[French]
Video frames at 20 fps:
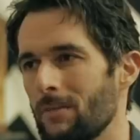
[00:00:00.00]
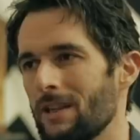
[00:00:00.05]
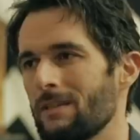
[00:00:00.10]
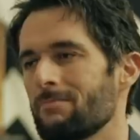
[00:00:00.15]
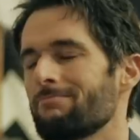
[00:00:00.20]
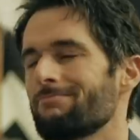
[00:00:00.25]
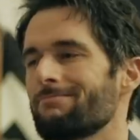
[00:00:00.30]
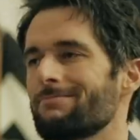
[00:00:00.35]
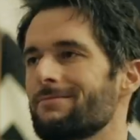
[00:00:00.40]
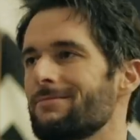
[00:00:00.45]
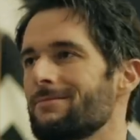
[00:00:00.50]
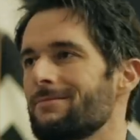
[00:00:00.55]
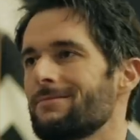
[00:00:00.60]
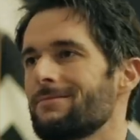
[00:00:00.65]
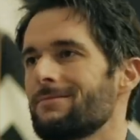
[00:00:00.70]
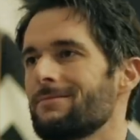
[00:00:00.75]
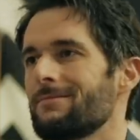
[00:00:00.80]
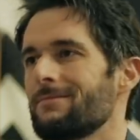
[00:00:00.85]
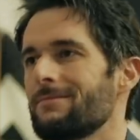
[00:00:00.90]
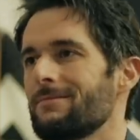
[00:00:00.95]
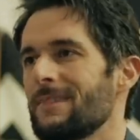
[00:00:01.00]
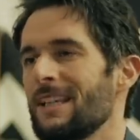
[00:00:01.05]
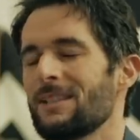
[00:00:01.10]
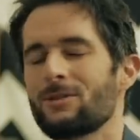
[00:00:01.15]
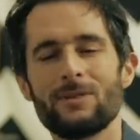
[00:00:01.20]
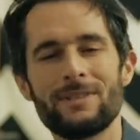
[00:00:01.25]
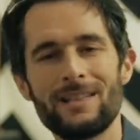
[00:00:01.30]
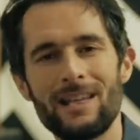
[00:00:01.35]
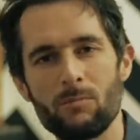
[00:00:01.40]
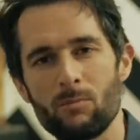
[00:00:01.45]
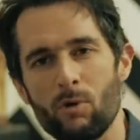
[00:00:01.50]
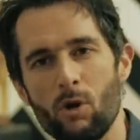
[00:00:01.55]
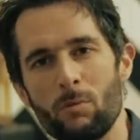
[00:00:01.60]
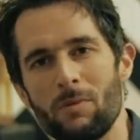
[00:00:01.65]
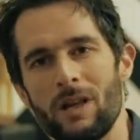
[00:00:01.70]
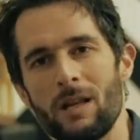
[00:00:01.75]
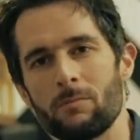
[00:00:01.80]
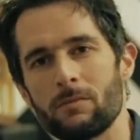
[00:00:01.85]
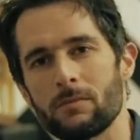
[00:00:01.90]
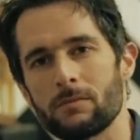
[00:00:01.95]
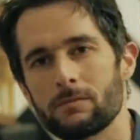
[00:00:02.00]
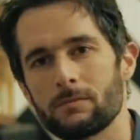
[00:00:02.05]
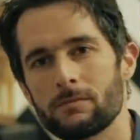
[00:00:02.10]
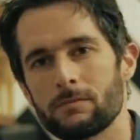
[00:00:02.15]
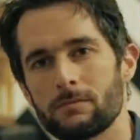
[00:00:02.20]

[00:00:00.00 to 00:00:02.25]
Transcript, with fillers: Mais est-ce que c'est un problème